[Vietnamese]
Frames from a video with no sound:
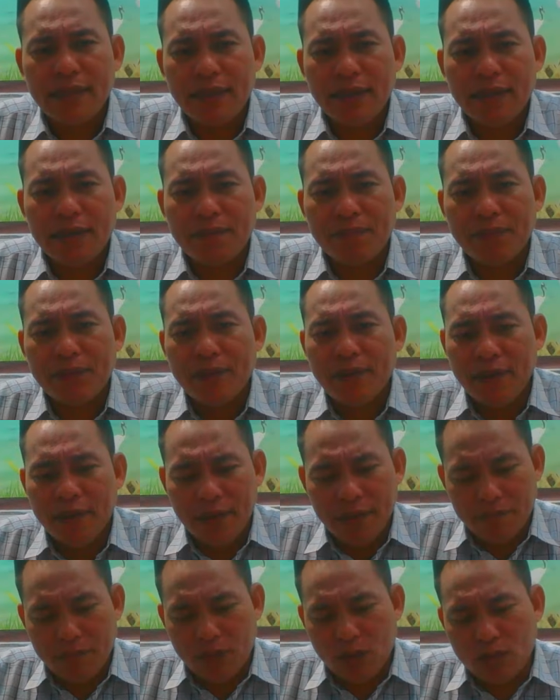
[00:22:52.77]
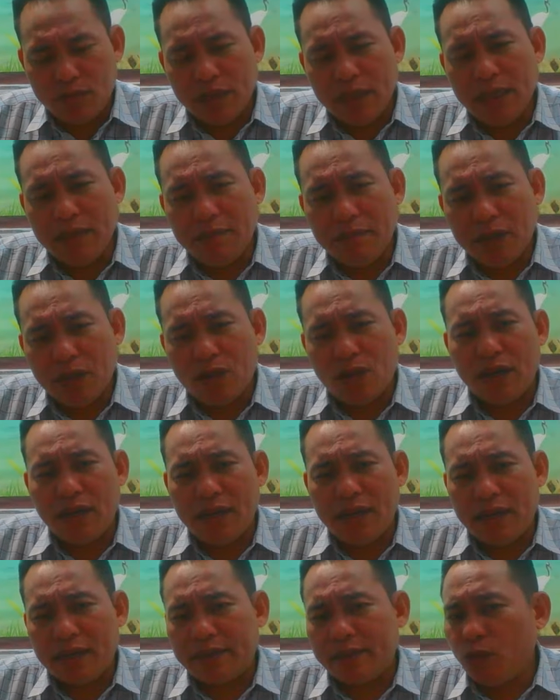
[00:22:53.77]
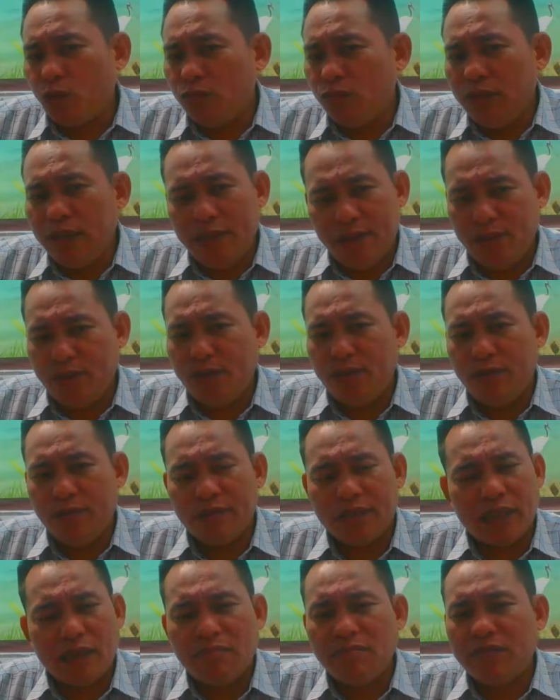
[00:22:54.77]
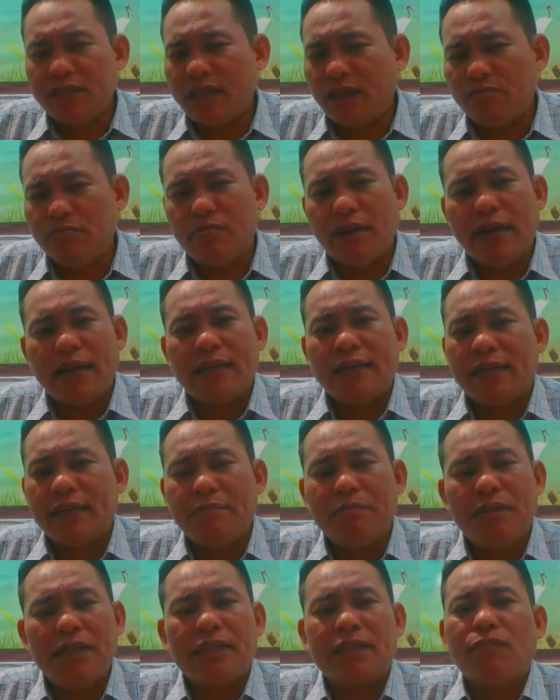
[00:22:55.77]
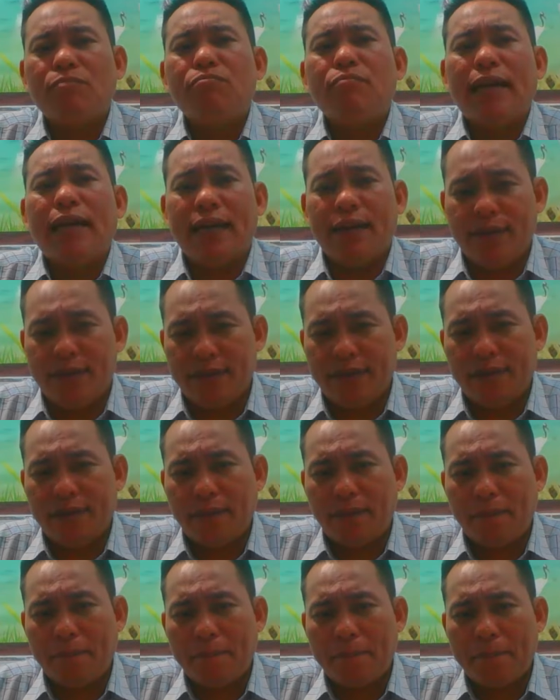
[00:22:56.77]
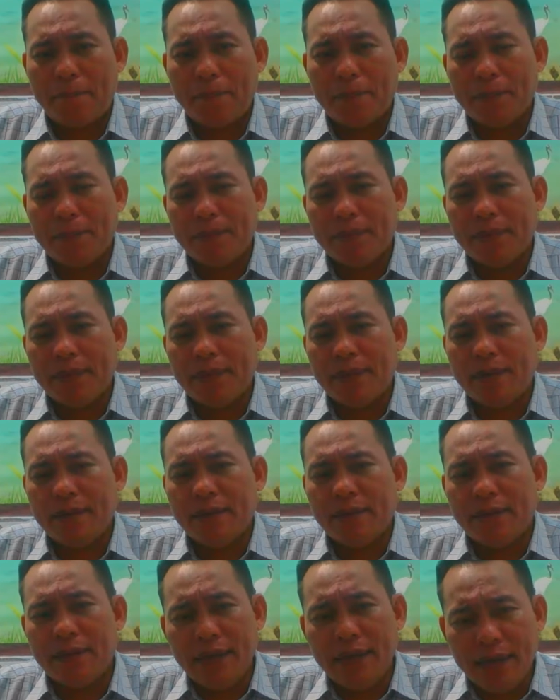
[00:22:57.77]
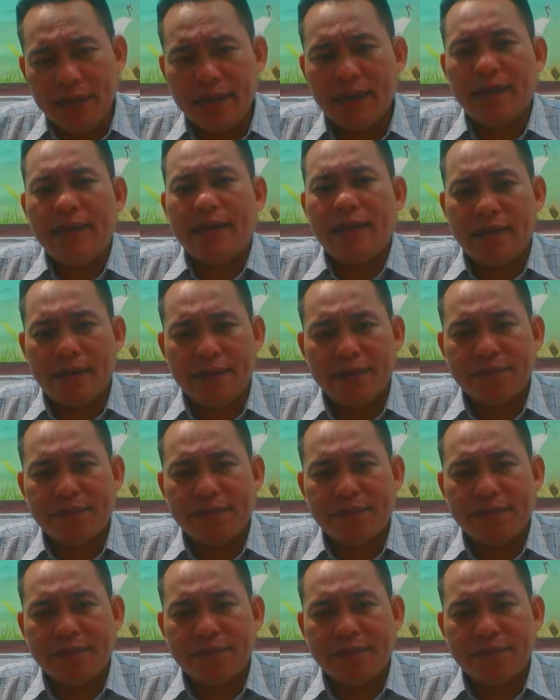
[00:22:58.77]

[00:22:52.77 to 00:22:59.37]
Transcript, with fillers: dạ một người mà gọi là trung lưu sống không bằng cái mức sống mẹ của nó ghê vậy đó